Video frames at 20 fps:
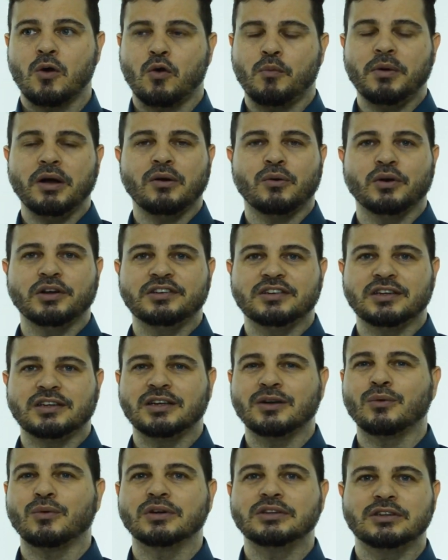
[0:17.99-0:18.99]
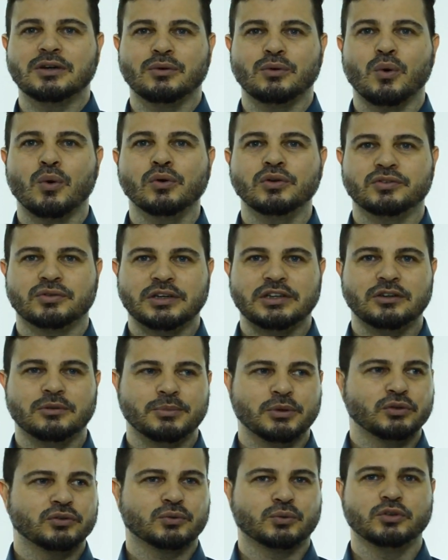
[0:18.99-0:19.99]
Uma coisa que quando eu ouço aí
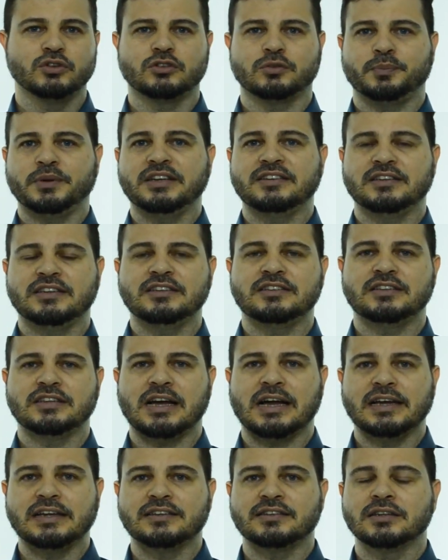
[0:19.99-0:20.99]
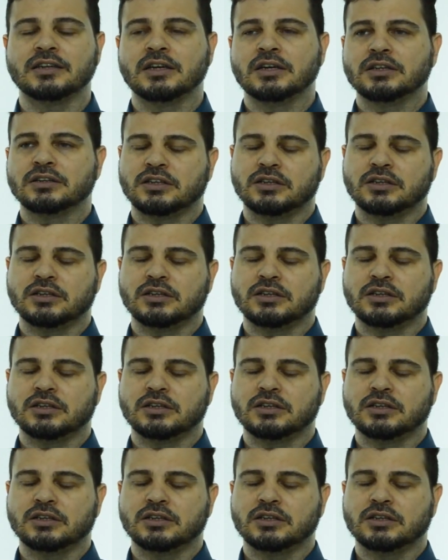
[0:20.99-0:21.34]
nos meus cursos presenciais,